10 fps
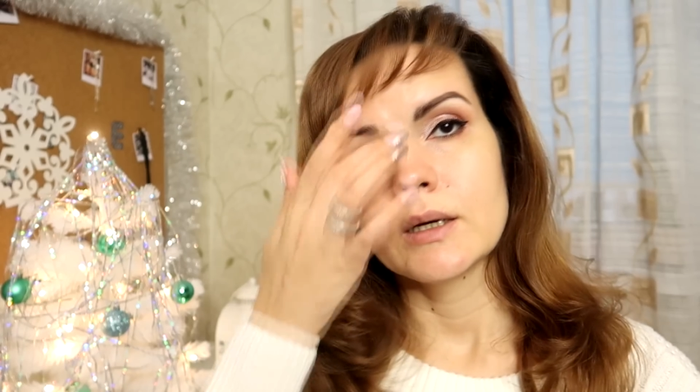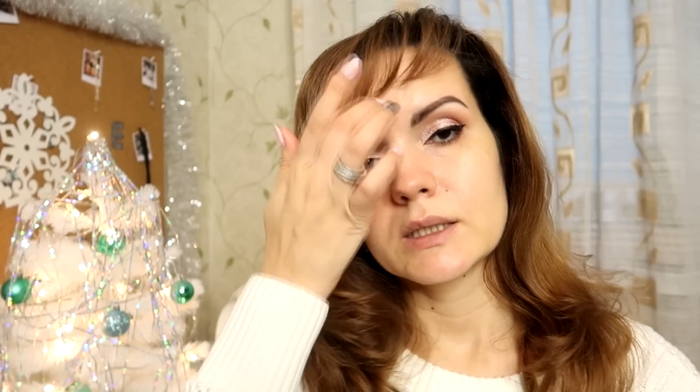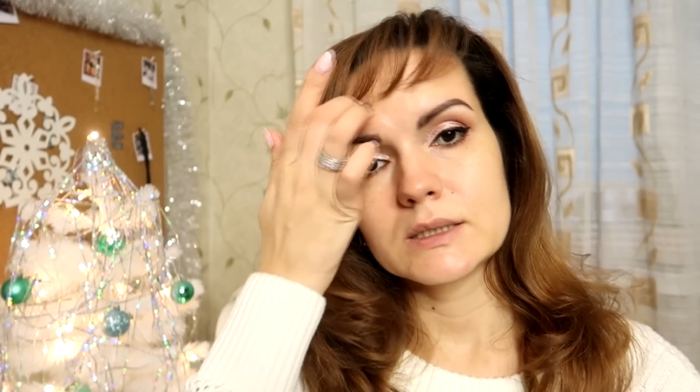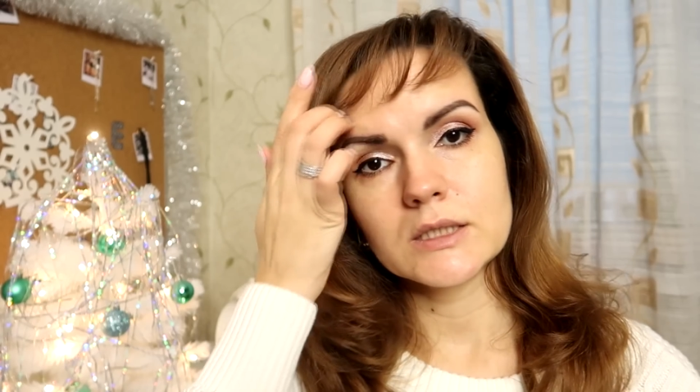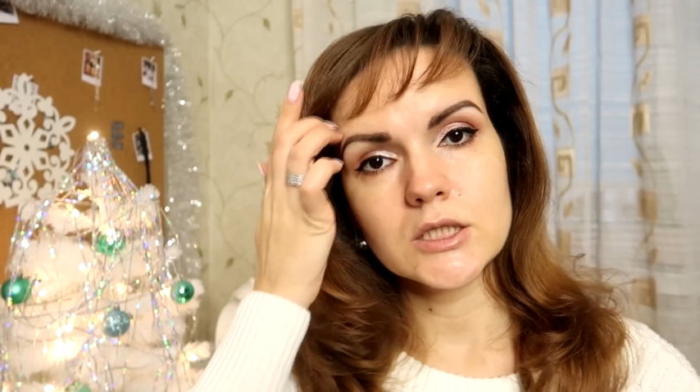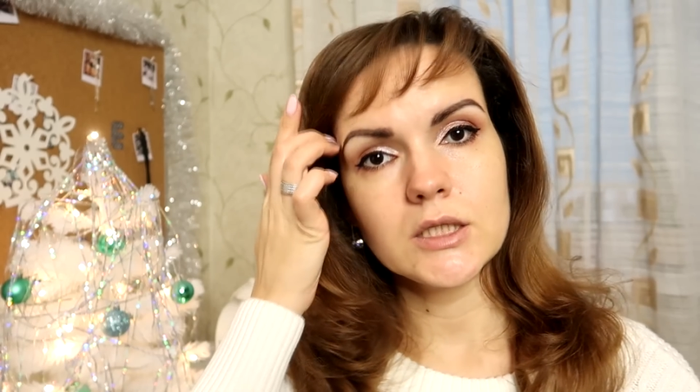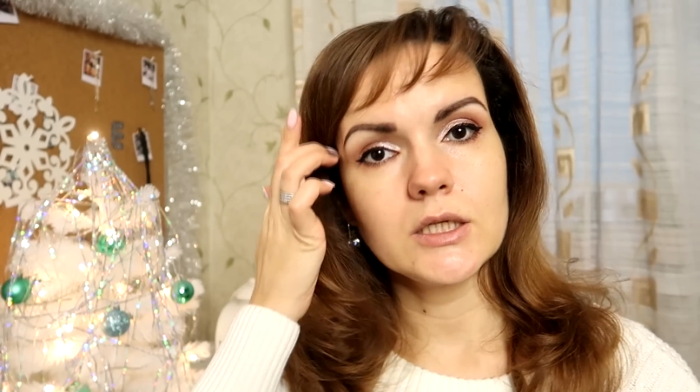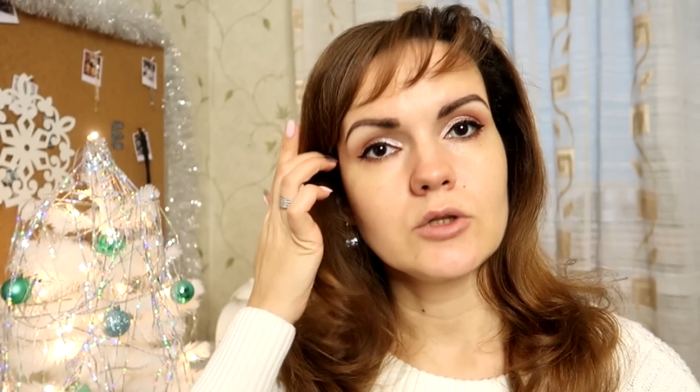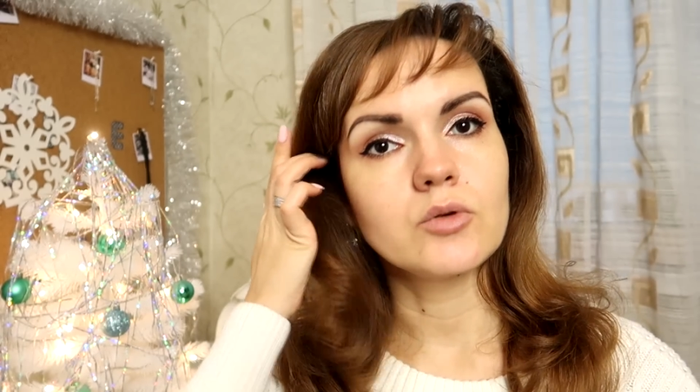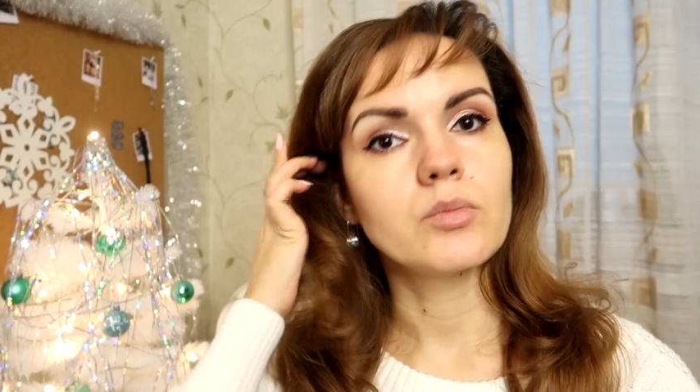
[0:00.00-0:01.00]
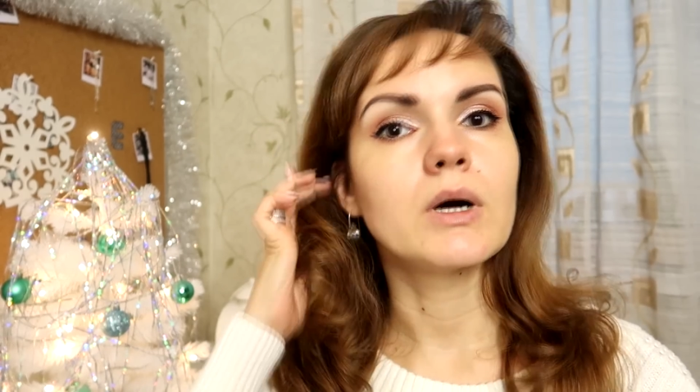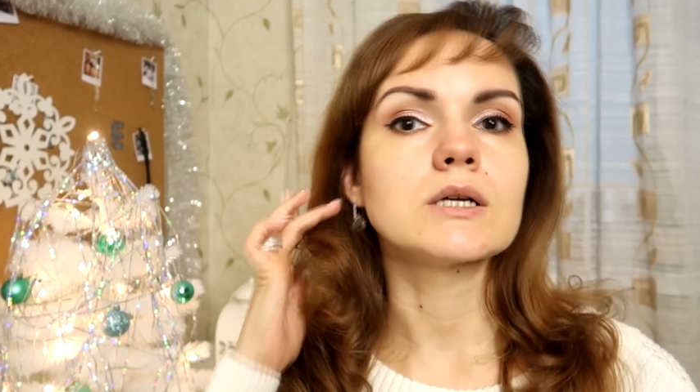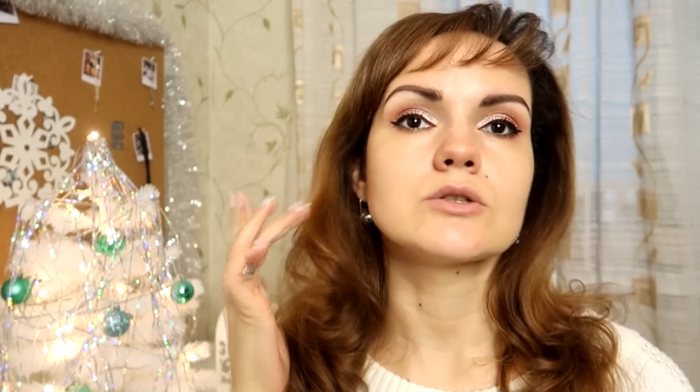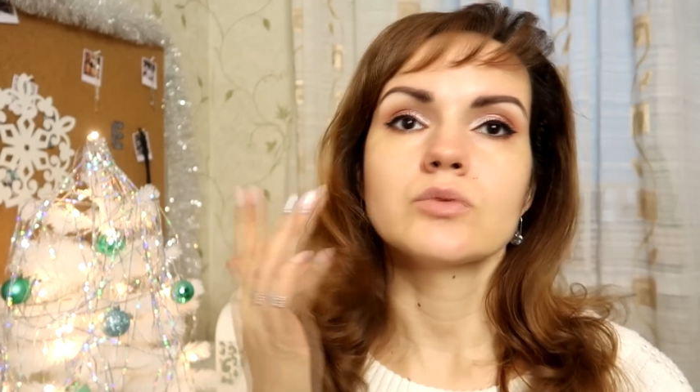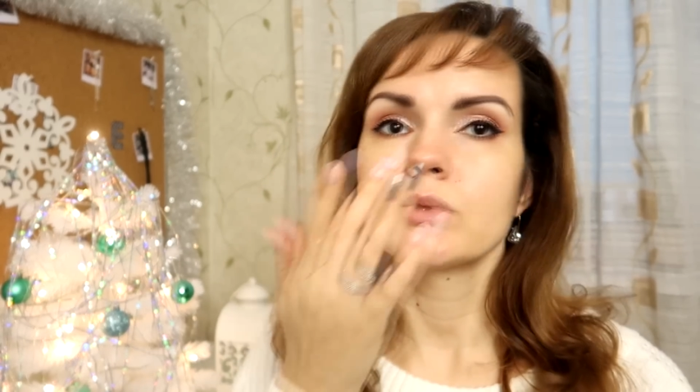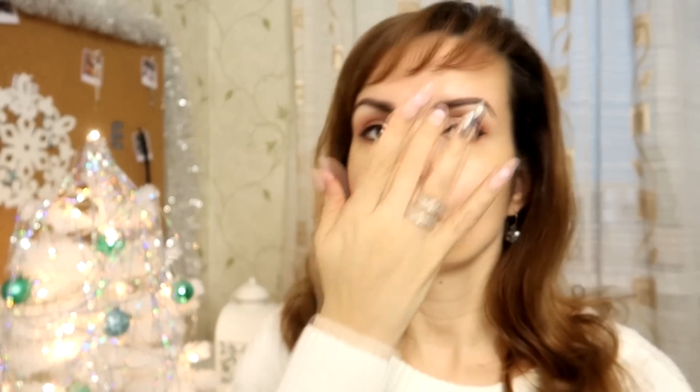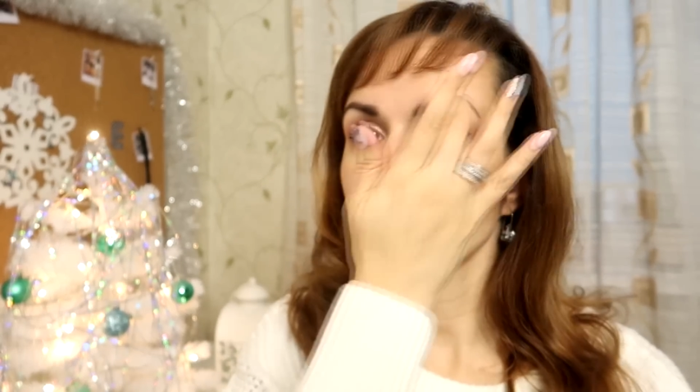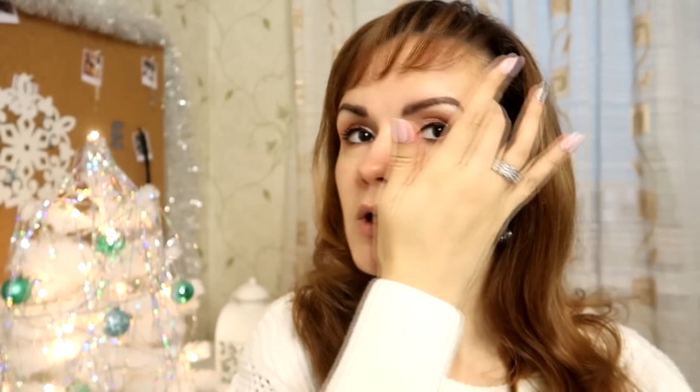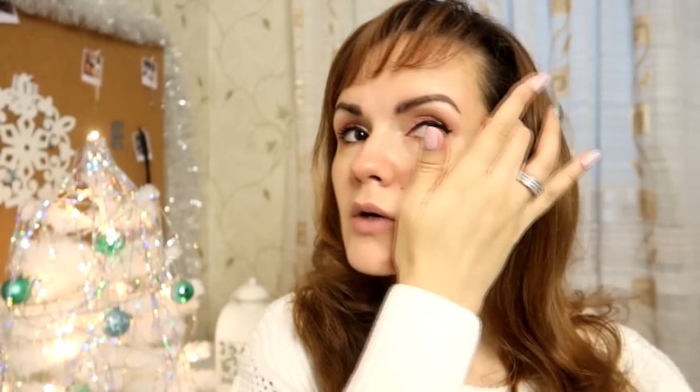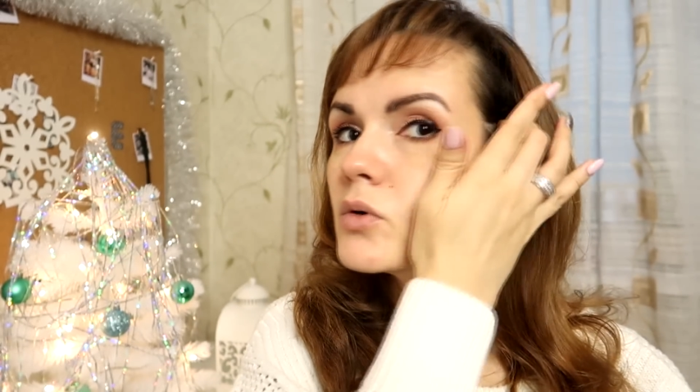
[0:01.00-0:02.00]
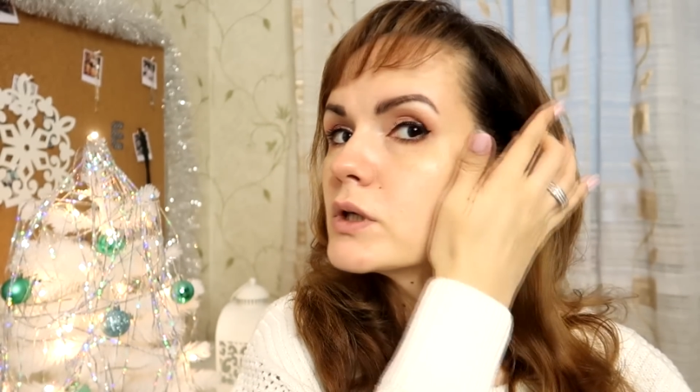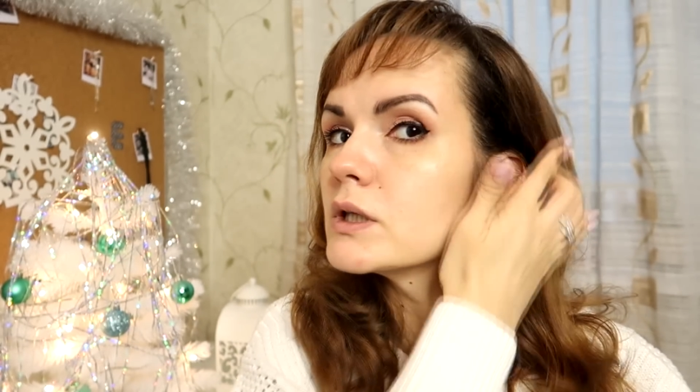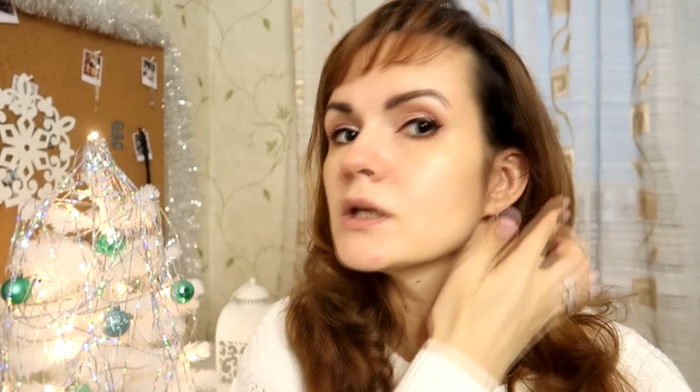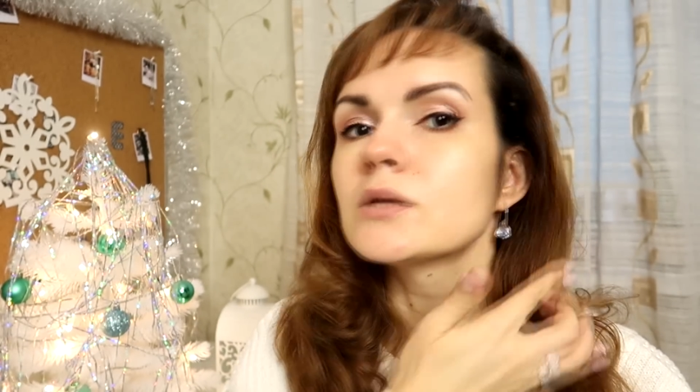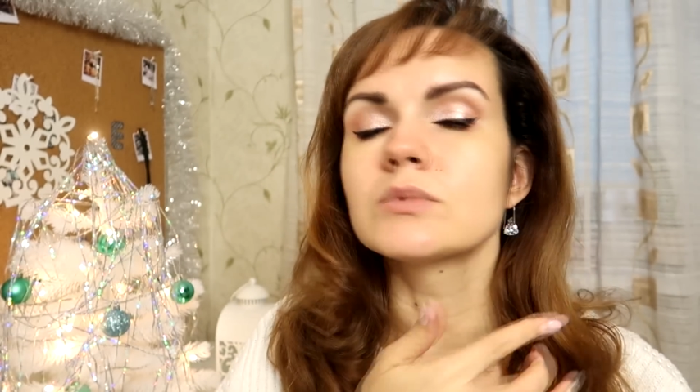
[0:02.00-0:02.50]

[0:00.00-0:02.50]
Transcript: К сожалению, базы у меня никакой нет.